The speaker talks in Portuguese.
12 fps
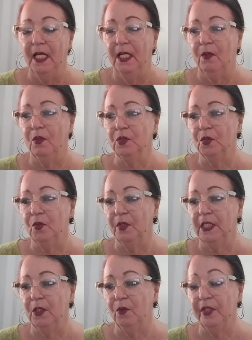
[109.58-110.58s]
quando eu
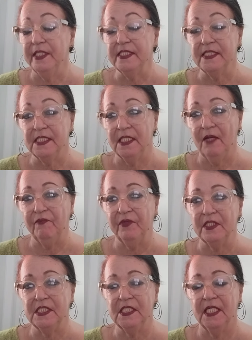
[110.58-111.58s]
conheci a
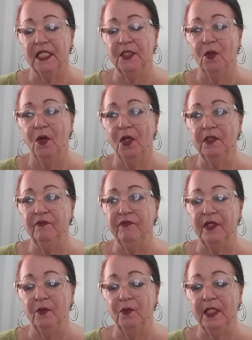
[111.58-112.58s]
Franciele
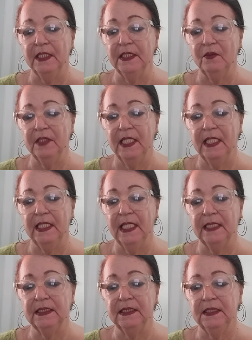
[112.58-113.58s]
Oliver, o canal dela
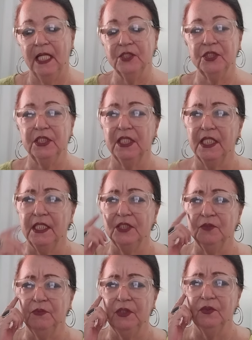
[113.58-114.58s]
tinha acho que 3
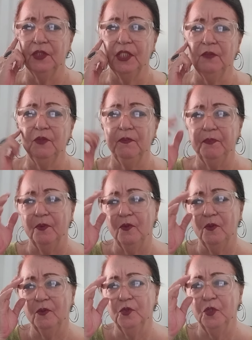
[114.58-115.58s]
mil, 3 mil e pouco,
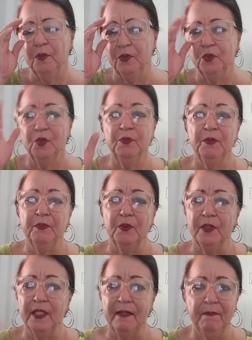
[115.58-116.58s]
ou 2 mil, 2 mil e pouco.
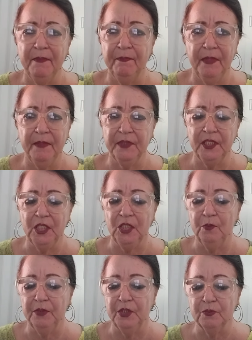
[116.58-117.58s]
Era bem, bem pequenininho
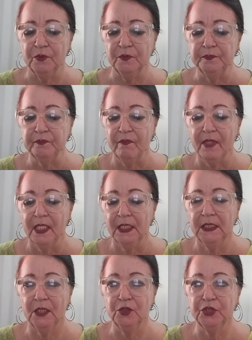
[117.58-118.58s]
mesmo.
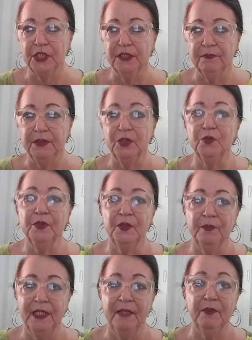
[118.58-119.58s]
Não, gente, minto eu, me
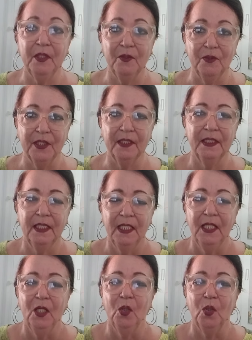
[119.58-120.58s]
lembro agora.
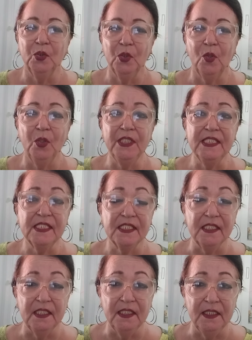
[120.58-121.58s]
Quando eu
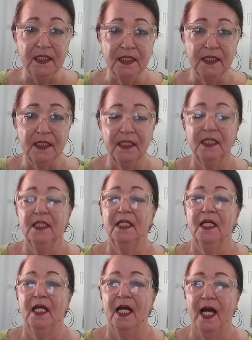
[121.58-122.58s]
conheci
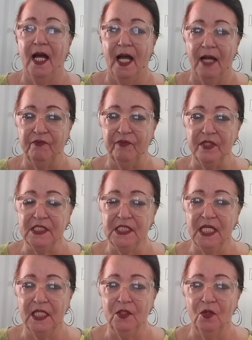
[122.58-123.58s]
a
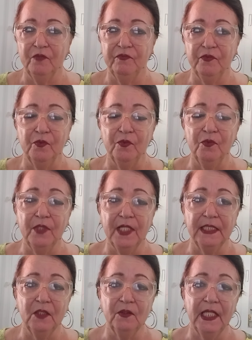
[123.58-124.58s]
Franciele Olive, o
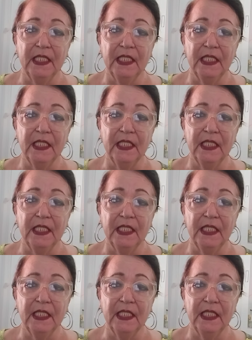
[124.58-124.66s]
canal dela